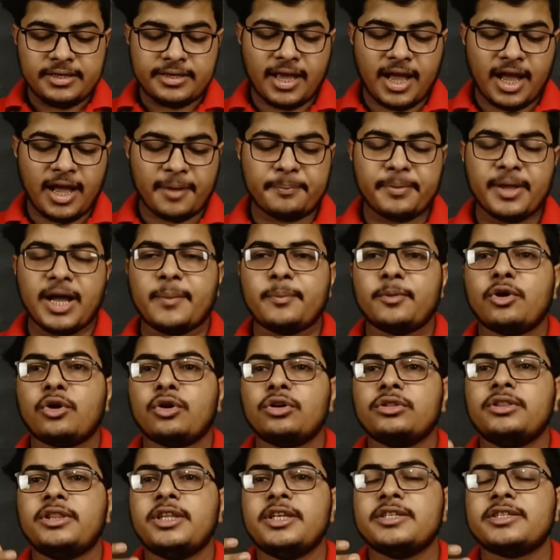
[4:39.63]
यहाँ पे आप
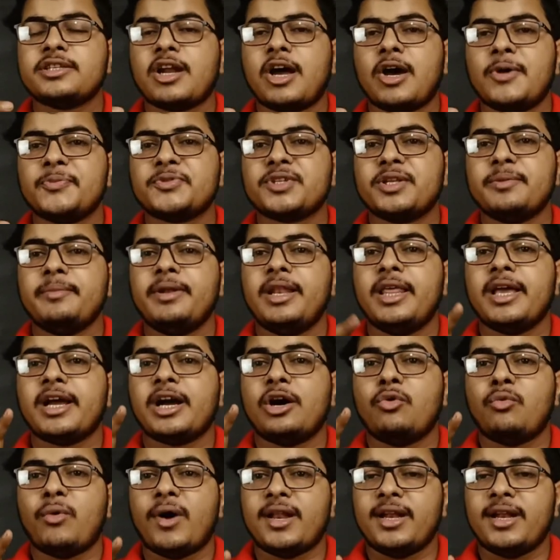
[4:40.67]
लोग को तीसरा ऑप्शन मिलेगा